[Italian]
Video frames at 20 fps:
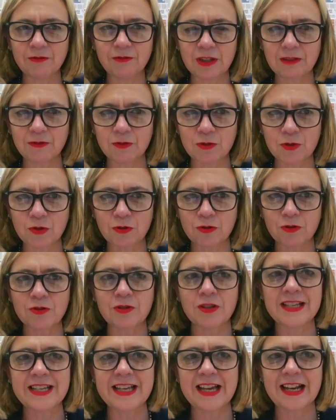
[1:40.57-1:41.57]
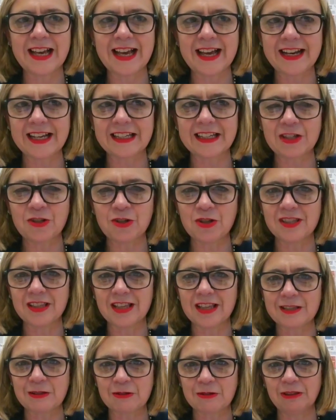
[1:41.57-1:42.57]
volevo solo segnalare a chi ci
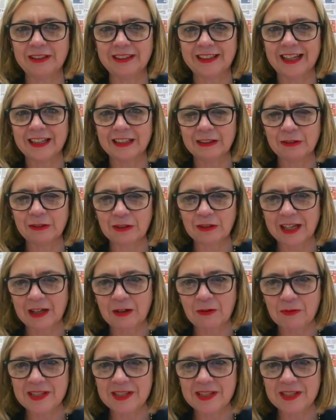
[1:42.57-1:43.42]
sta ascoltando che